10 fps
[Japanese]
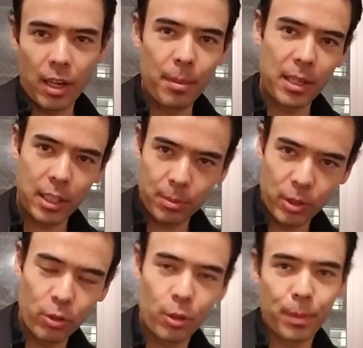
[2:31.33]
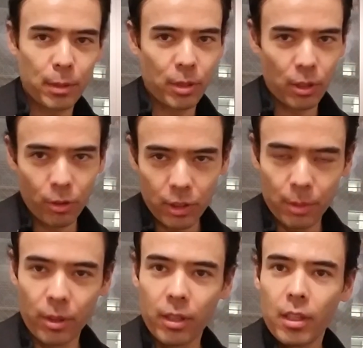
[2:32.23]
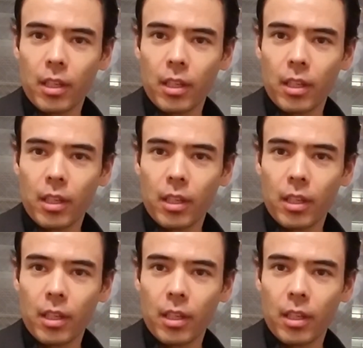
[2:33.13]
アメリカでもヨーロッパでも日本でも